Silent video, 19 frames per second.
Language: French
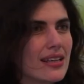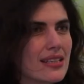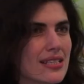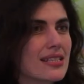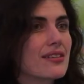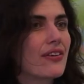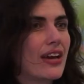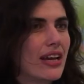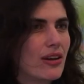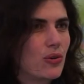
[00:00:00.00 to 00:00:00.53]

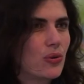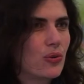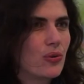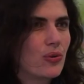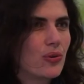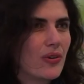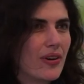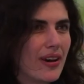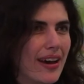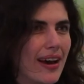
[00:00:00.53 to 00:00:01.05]
C'est vrai
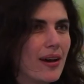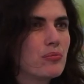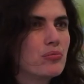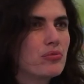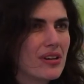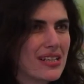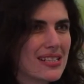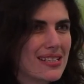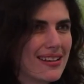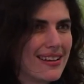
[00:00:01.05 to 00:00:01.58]
que
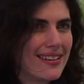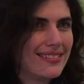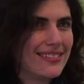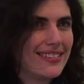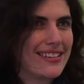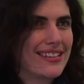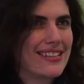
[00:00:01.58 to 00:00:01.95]
Abou Hassan